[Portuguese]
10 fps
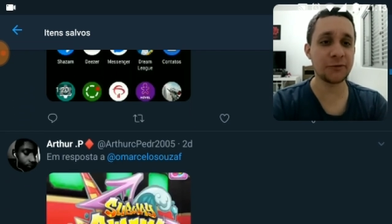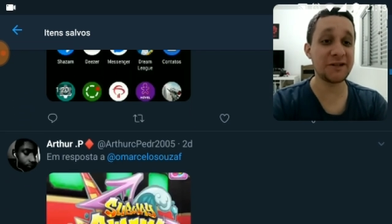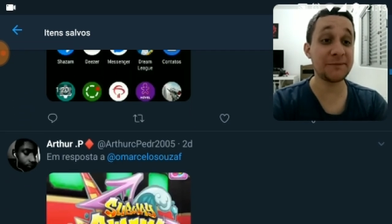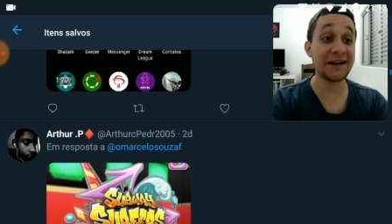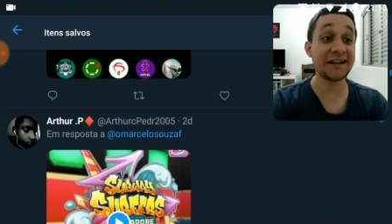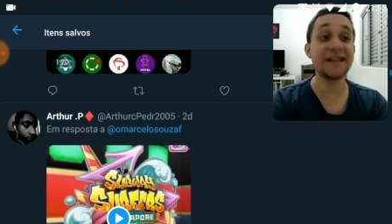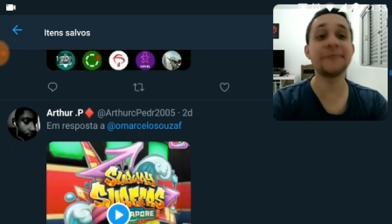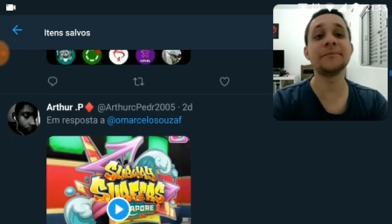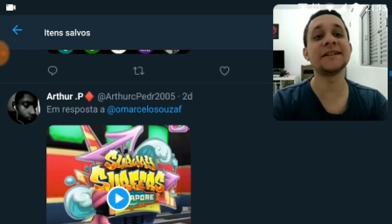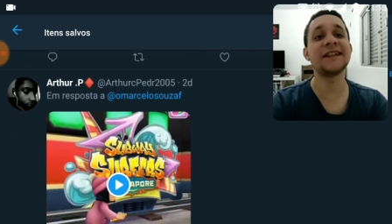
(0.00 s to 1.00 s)
Eu pedi pra galera
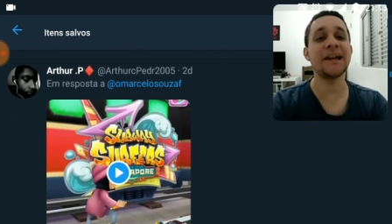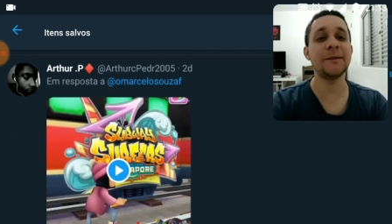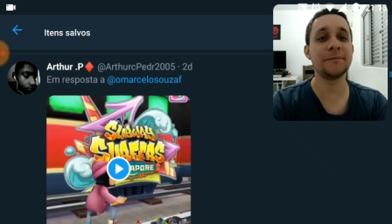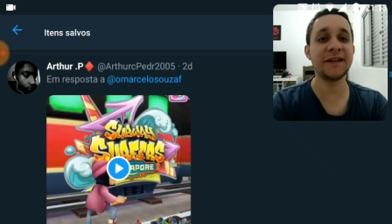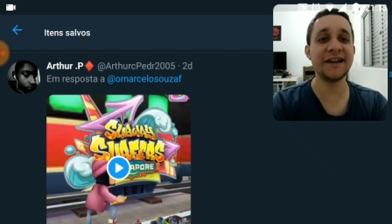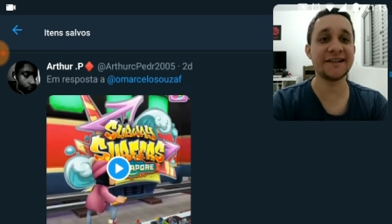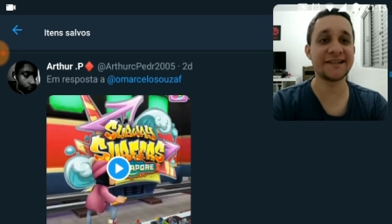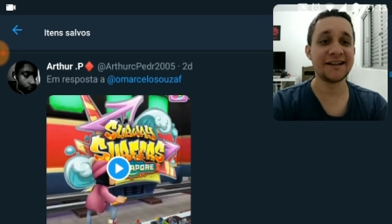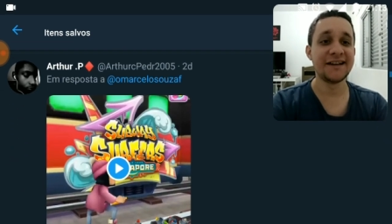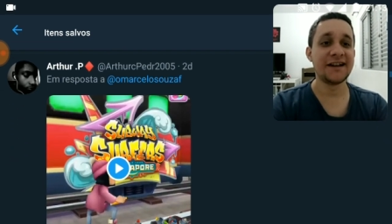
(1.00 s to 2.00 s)
me mandar
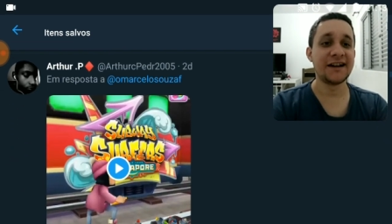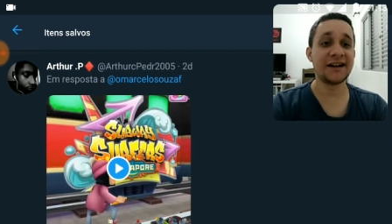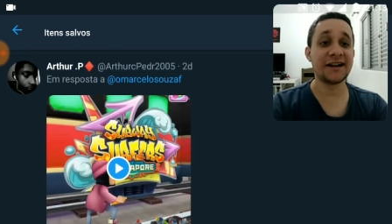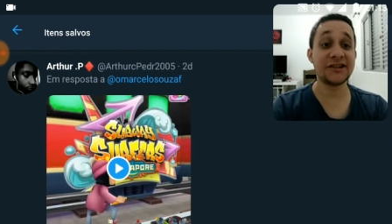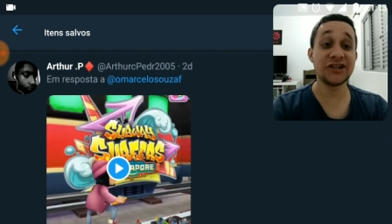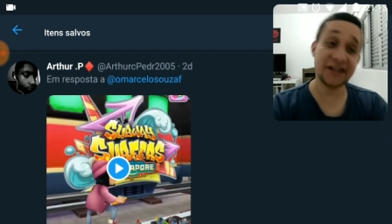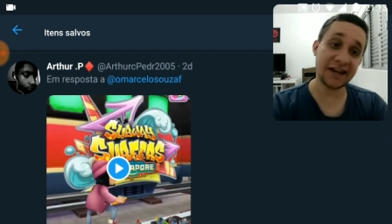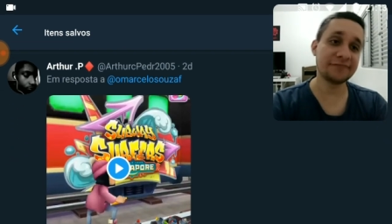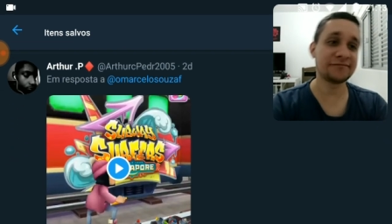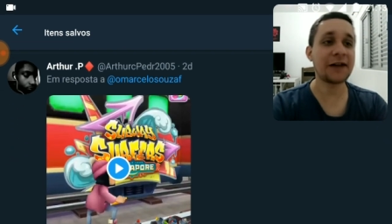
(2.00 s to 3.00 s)
gameplays uh, de
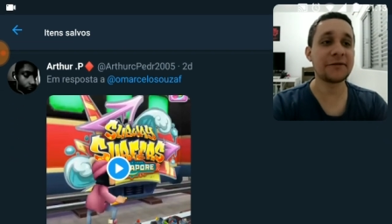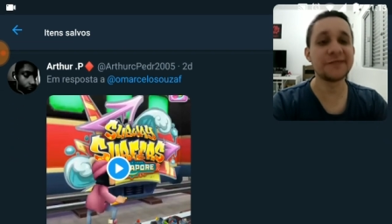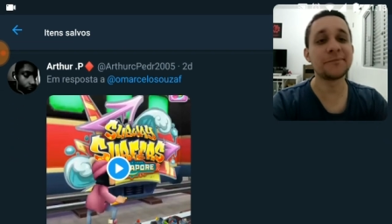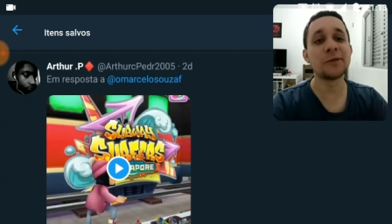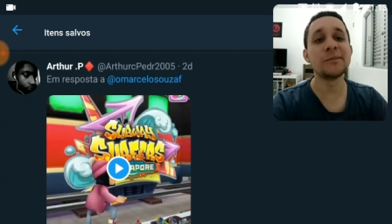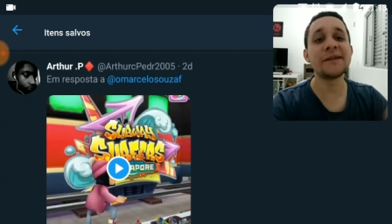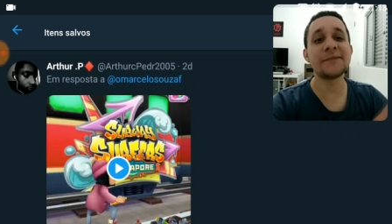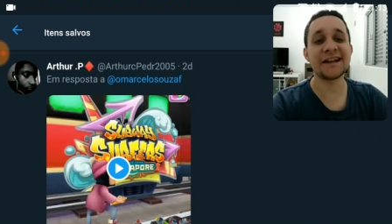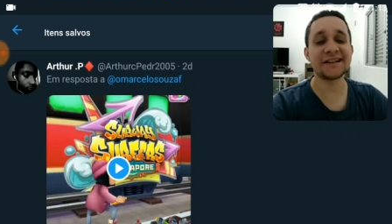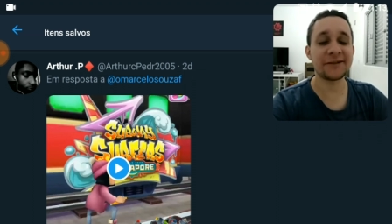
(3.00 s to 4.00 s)
quem tá com esse
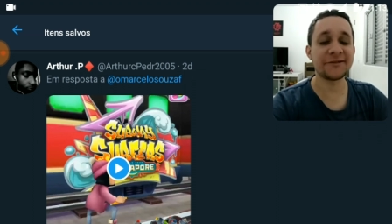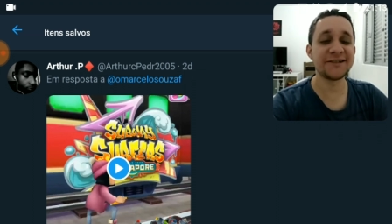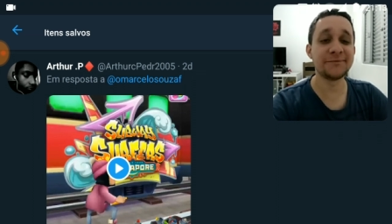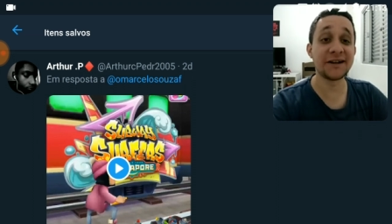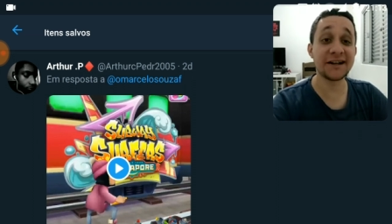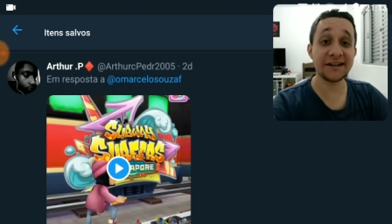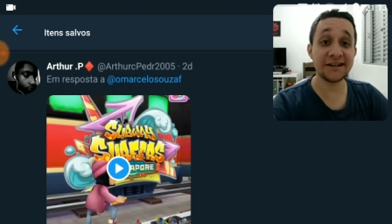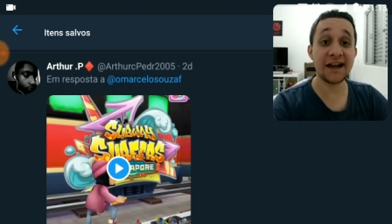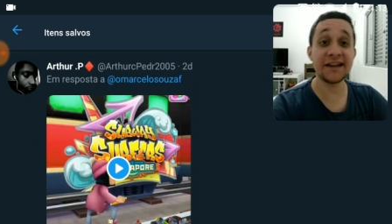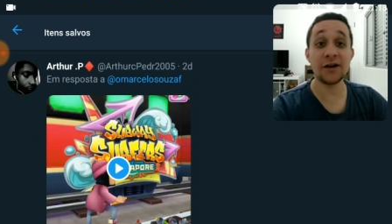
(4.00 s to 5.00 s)
problema, né? Tá com esse bug.
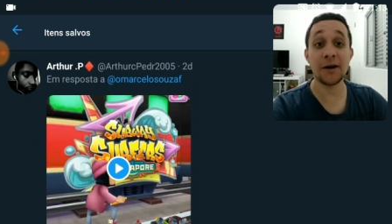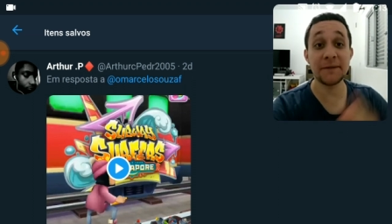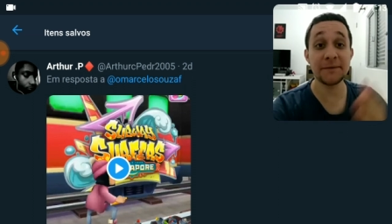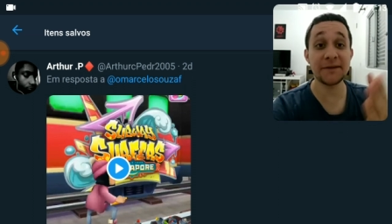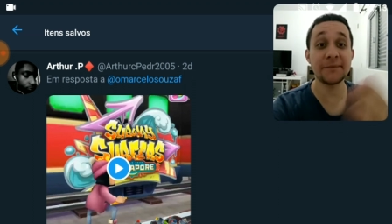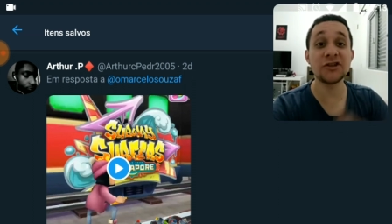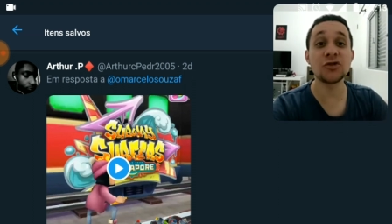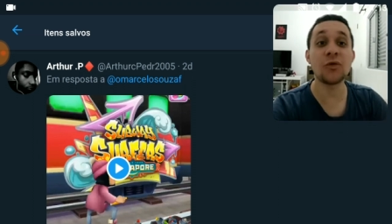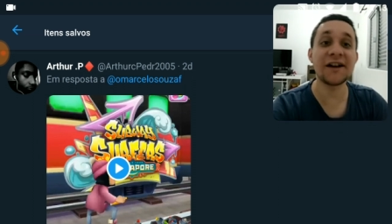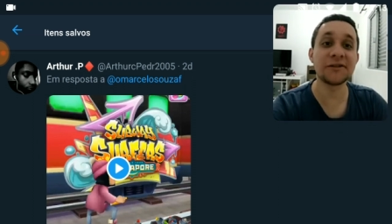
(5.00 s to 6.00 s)
E aí, ó,
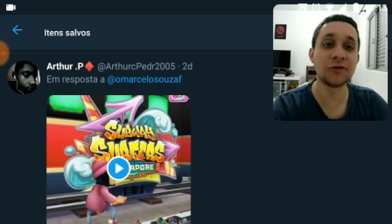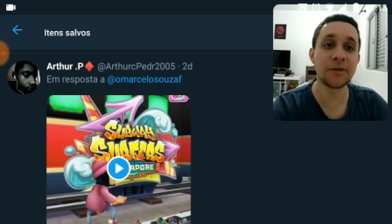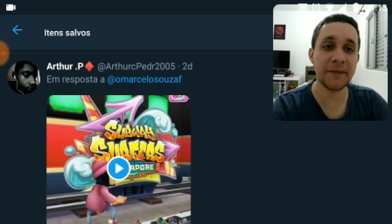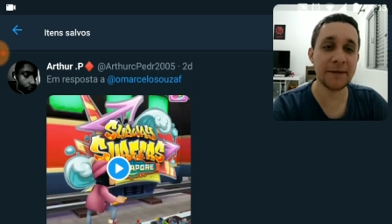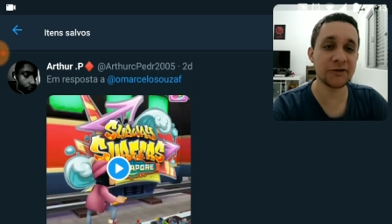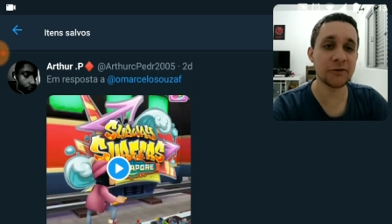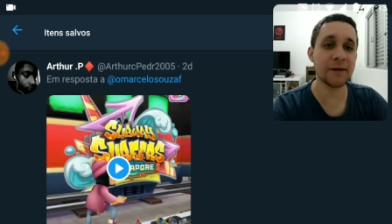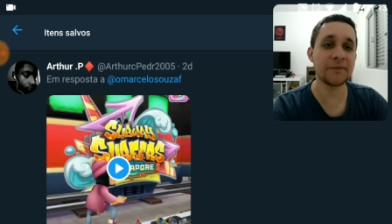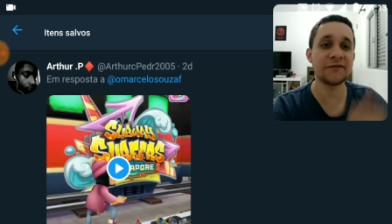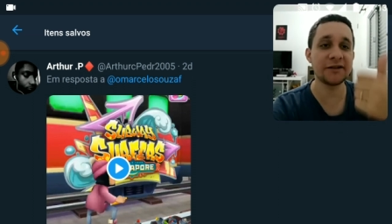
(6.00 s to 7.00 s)
primeiramente o Arthur P mandou
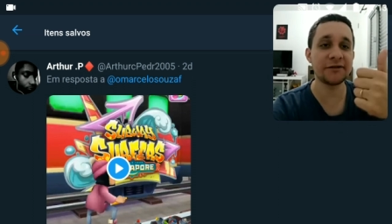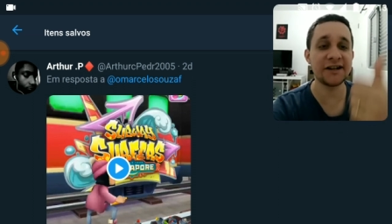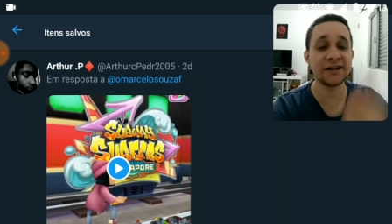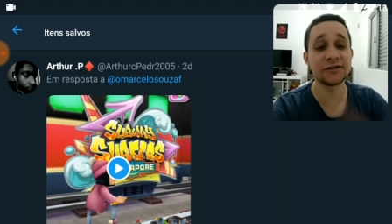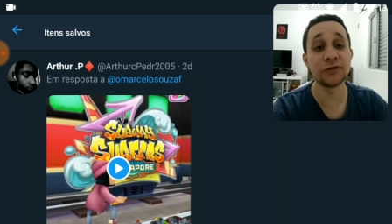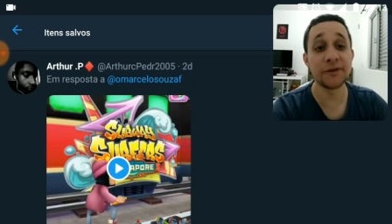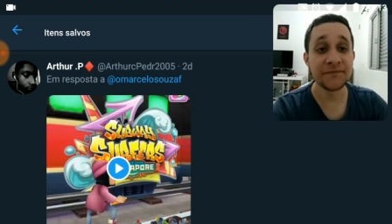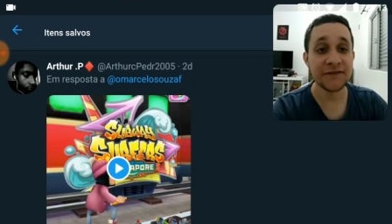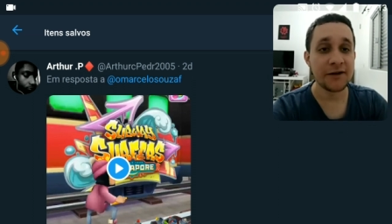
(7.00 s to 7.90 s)
pra mim, valeu aí, Arthur.